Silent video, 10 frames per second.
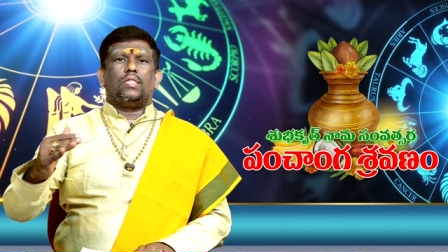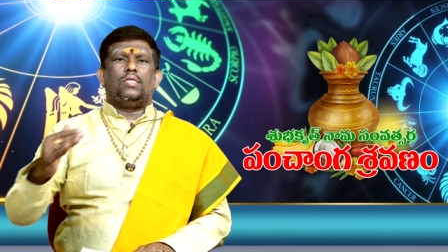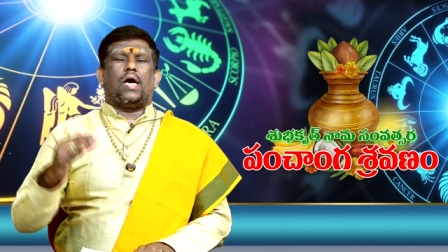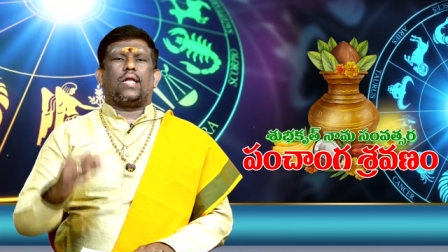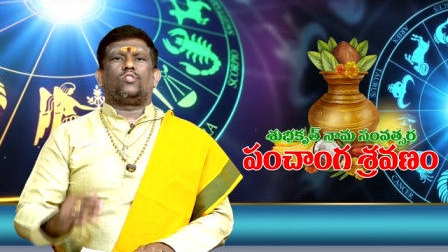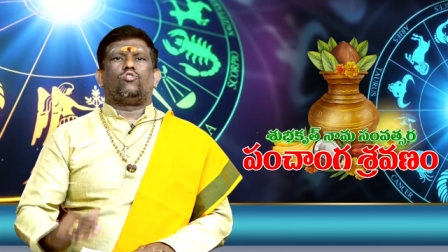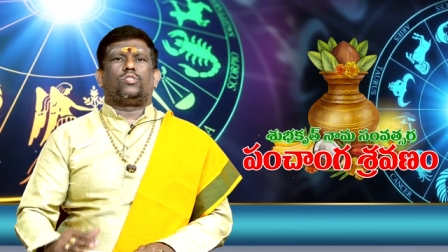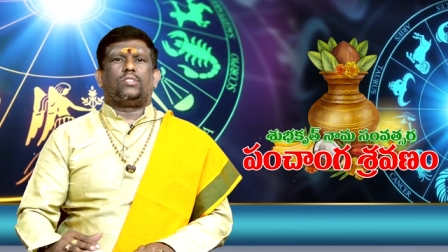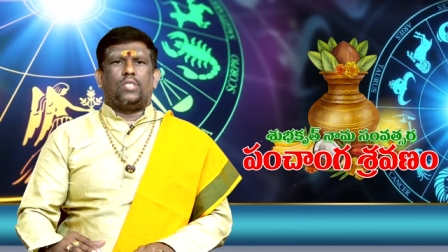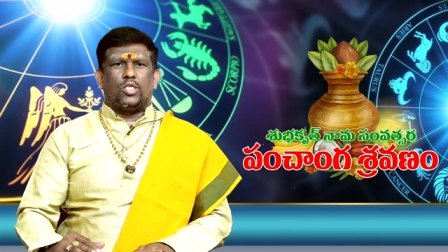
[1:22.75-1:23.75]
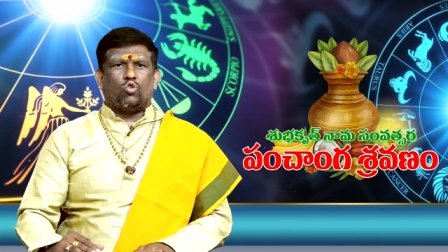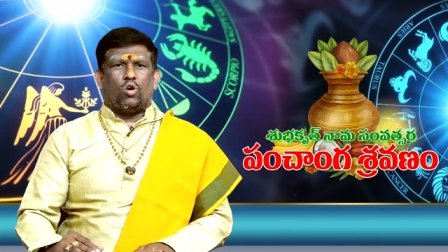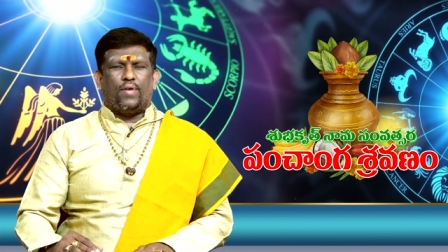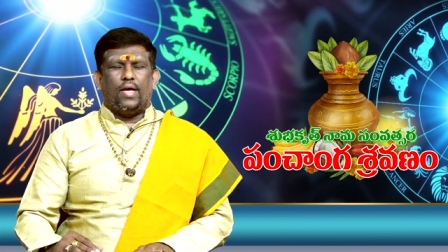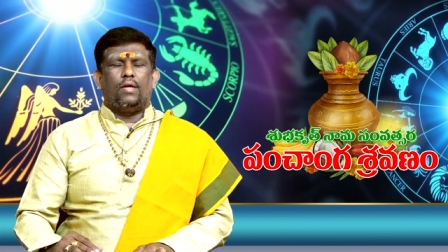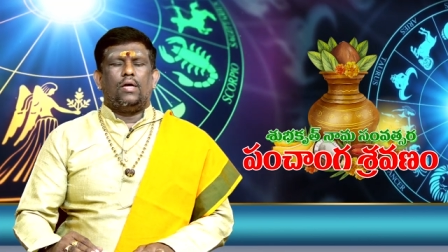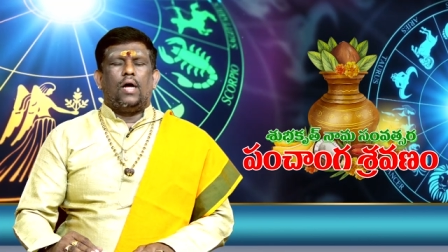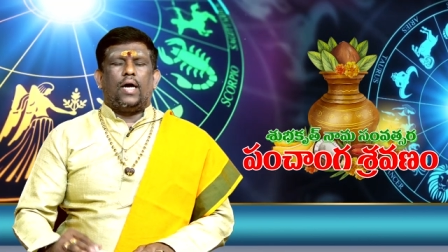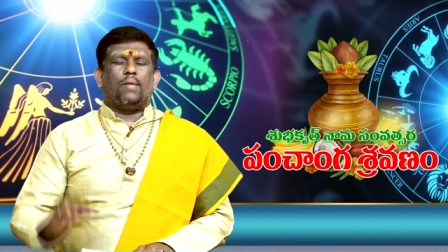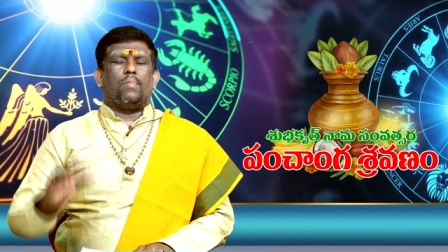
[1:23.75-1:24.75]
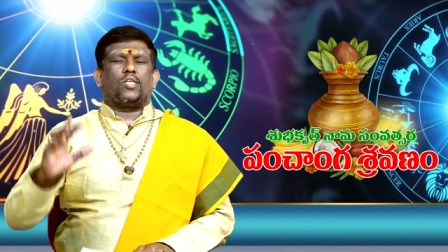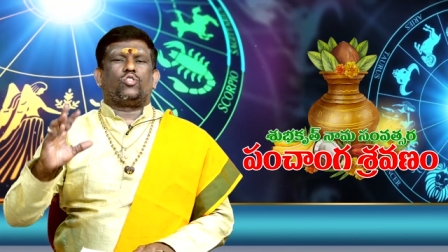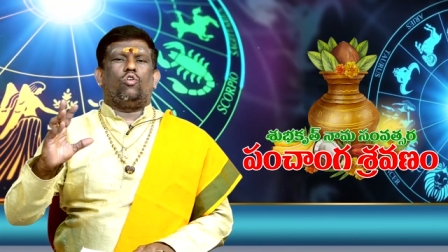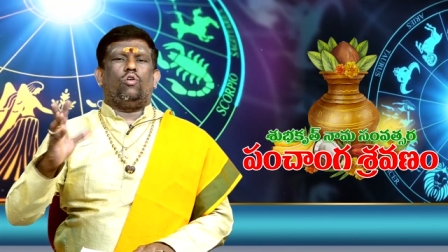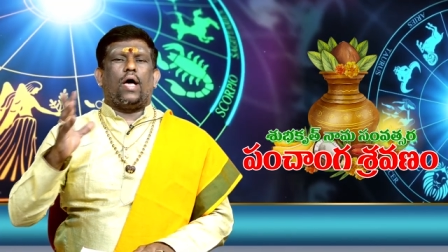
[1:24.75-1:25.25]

ధ్యానం చేసుకోవడమే అంటే మనస్సులో